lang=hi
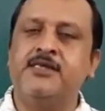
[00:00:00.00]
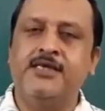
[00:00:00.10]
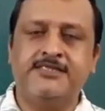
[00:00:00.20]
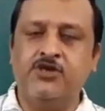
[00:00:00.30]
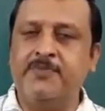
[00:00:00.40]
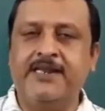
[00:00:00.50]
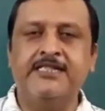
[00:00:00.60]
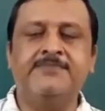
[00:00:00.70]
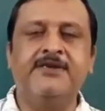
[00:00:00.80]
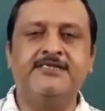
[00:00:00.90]
इसके
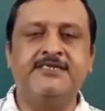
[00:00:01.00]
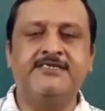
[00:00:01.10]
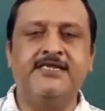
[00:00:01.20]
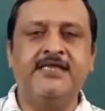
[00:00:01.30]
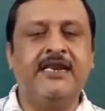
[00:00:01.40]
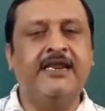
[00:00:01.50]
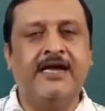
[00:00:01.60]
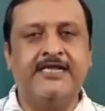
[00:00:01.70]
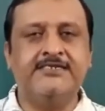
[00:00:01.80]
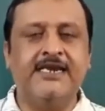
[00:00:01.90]
न्यूमेरिकल्स भी डिस्कस किए थे लेकिन
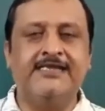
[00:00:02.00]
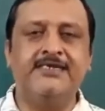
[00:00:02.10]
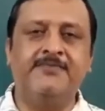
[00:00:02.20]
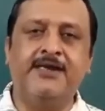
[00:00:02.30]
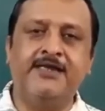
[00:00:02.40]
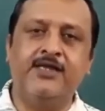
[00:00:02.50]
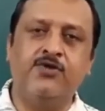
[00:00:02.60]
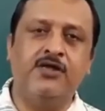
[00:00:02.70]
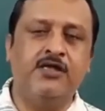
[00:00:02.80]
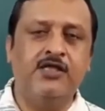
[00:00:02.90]
आज का लेक्चर हमारा क्या
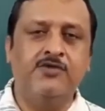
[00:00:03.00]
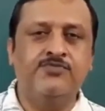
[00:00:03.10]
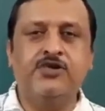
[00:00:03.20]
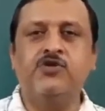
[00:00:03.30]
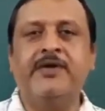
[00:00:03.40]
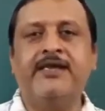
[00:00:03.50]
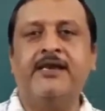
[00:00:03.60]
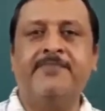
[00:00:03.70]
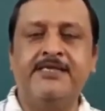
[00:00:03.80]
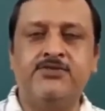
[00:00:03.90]
होगा पूरा न्यूमेरिकल
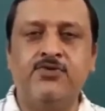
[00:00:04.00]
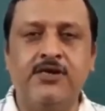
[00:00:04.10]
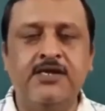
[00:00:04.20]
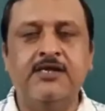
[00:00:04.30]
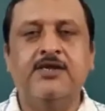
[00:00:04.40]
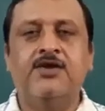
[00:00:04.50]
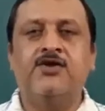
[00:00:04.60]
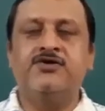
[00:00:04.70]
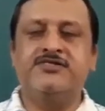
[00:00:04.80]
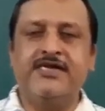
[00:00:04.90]
बेस्ड होगा
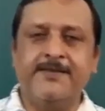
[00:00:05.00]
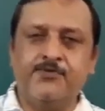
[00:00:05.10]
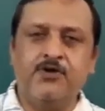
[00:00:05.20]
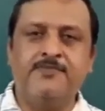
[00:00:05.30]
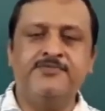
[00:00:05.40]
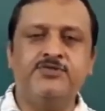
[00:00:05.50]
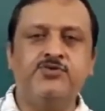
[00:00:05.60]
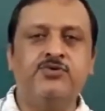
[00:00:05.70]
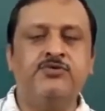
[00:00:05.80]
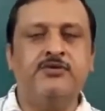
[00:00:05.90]
और सारे प्रॉब्लम्स जो
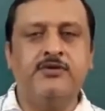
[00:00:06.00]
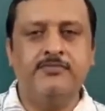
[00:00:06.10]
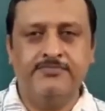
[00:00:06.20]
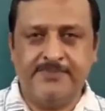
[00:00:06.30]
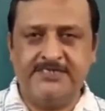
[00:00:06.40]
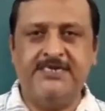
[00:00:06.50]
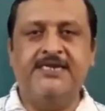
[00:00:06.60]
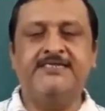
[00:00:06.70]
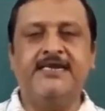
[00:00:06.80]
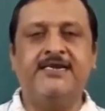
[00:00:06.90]

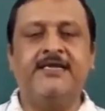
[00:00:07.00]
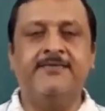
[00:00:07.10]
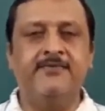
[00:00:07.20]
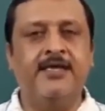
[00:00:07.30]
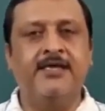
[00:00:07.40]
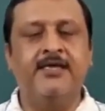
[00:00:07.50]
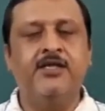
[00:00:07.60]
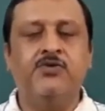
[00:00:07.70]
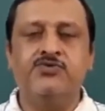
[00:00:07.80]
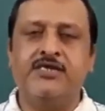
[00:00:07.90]
परसेंटेज एरर के हैं
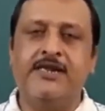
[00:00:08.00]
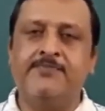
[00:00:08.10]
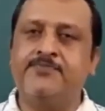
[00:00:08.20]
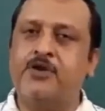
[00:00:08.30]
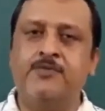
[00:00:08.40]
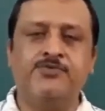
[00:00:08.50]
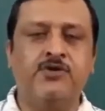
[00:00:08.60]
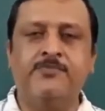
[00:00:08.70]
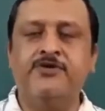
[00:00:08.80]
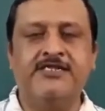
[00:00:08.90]
वो सारे प्रॉब्लम्स को
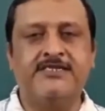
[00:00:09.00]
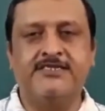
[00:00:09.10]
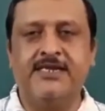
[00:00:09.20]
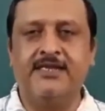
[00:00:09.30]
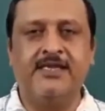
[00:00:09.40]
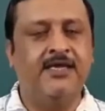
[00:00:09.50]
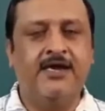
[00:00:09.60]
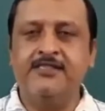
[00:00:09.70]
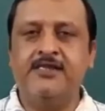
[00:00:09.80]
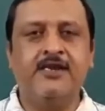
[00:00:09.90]
हम लोग डिस्कस करेंगे
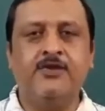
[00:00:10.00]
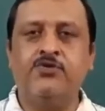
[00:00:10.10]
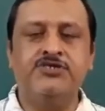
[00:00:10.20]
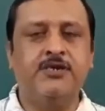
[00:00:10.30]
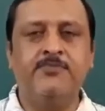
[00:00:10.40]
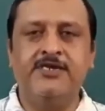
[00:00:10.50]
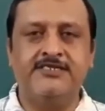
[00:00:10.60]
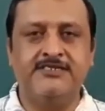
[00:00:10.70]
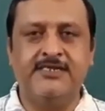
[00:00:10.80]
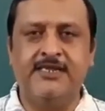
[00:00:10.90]
हर तरह का क्वेश्चन हम
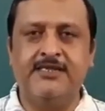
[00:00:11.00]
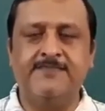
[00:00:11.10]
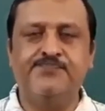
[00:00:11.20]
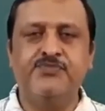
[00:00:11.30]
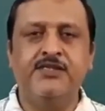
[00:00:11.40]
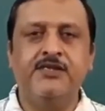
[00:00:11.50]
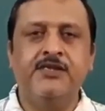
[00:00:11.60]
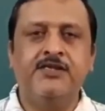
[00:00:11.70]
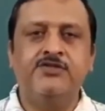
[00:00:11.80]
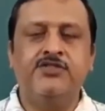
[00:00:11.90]
डिस्कस करेंगे
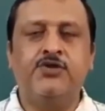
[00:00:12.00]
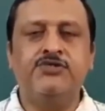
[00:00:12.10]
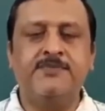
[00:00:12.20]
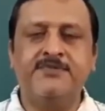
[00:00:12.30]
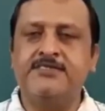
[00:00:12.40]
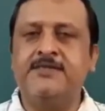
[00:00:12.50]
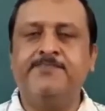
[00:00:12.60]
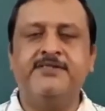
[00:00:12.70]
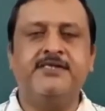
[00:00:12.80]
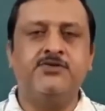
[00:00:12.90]
देखो सबसे
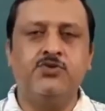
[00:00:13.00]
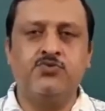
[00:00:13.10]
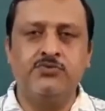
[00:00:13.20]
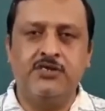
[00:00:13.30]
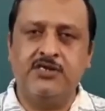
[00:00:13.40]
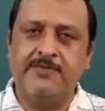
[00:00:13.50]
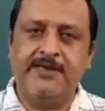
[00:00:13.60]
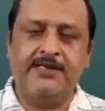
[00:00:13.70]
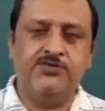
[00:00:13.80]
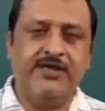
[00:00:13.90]
सिंपल सा जो आ,
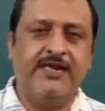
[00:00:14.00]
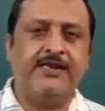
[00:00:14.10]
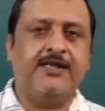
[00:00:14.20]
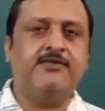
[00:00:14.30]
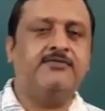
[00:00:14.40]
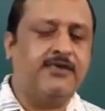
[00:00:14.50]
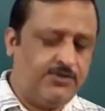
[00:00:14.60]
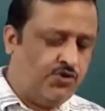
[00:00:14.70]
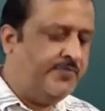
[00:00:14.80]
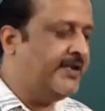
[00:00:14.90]
हमारा जो एरर का, का
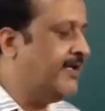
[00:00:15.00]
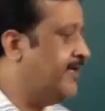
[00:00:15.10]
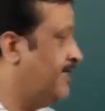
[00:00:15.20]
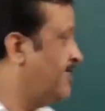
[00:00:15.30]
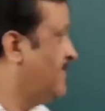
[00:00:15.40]
जो न्यूमेरिकल है